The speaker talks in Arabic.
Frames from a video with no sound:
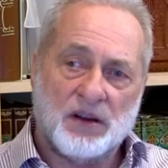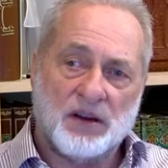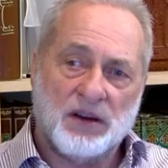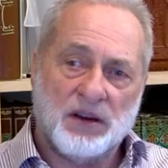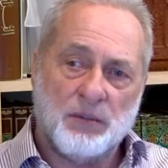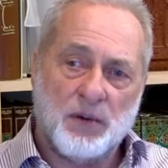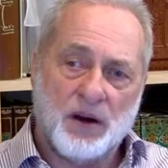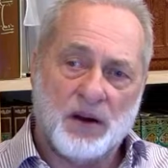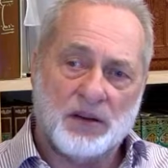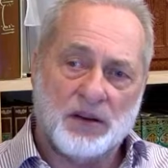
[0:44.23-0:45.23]

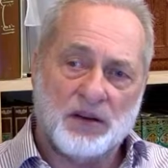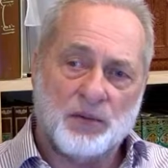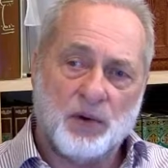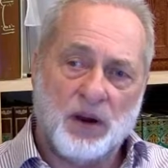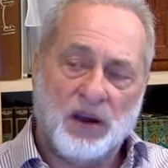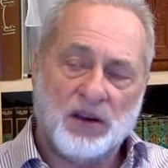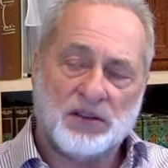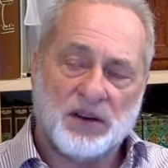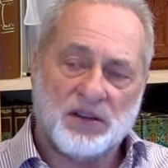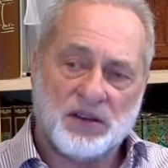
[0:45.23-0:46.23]
إيمانا
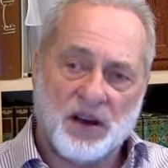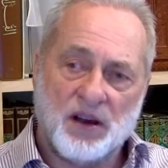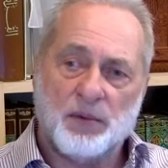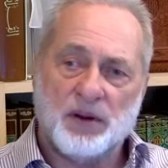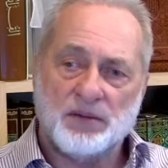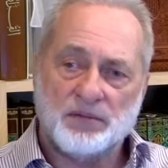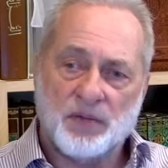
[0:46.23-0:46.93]
واحتسابا